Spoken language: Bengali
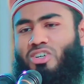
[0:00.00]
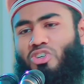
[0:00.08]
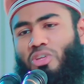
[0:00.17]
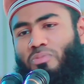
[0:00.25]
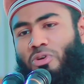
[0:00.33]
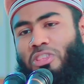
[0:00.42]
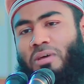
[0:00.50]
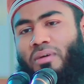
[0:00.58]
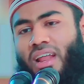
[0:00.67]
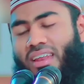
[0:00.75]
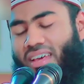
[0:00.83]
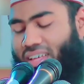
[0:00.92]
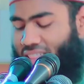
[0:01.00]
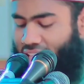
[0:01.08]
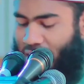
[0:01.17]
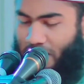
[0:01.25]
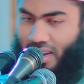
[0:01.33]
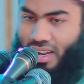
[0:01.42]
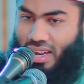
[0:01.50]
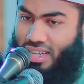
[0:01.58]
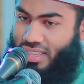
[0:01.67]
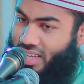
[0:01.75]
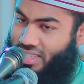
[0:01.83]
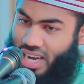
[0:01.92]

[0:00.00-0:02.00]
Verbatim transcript: যদি পড়তে পারেন দেখবেন আল্লাহ তালা